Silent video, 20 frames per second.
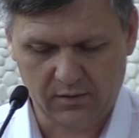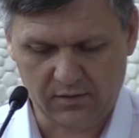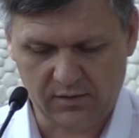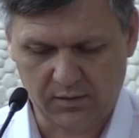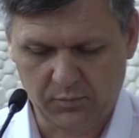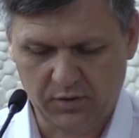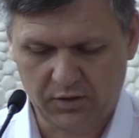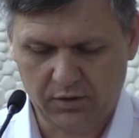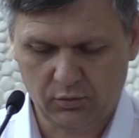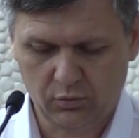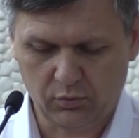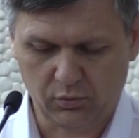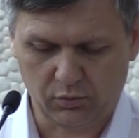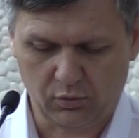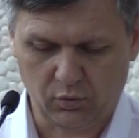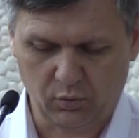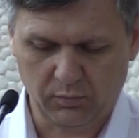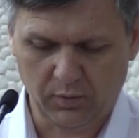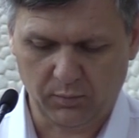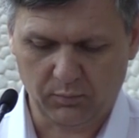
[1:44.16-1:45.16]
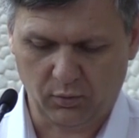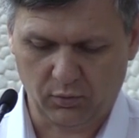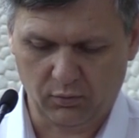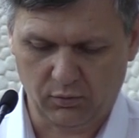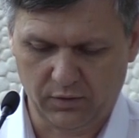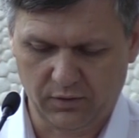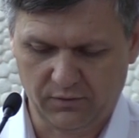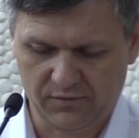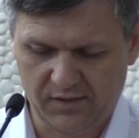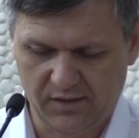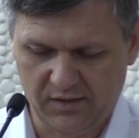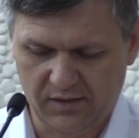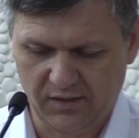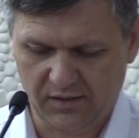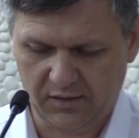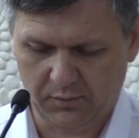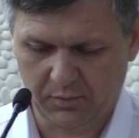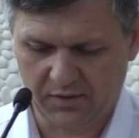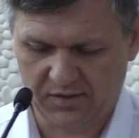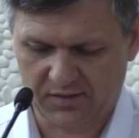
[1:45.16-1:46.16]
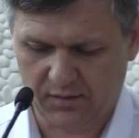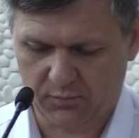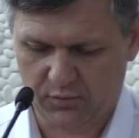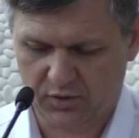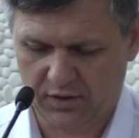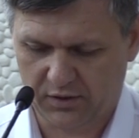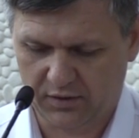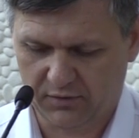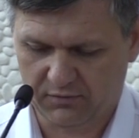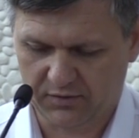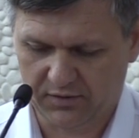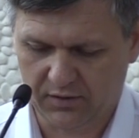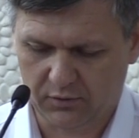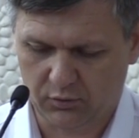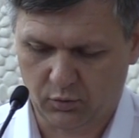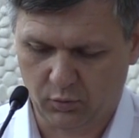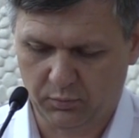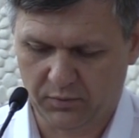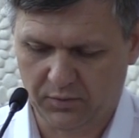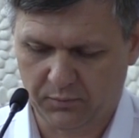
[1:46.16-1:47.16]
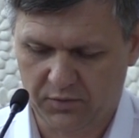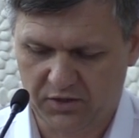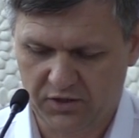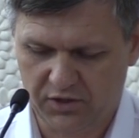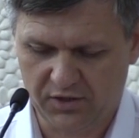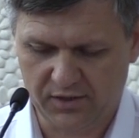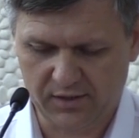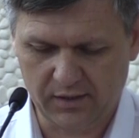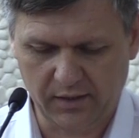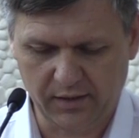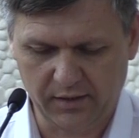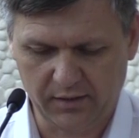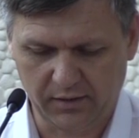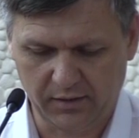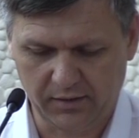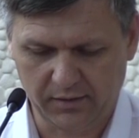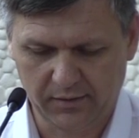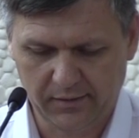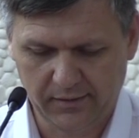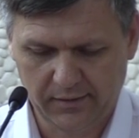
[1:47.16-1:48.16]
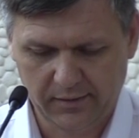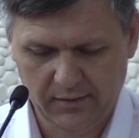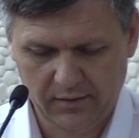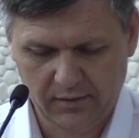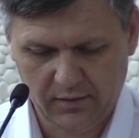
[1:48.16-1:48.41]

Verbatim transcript: Заменено трубопроводов сети теплоснабжения в однотурном исчислении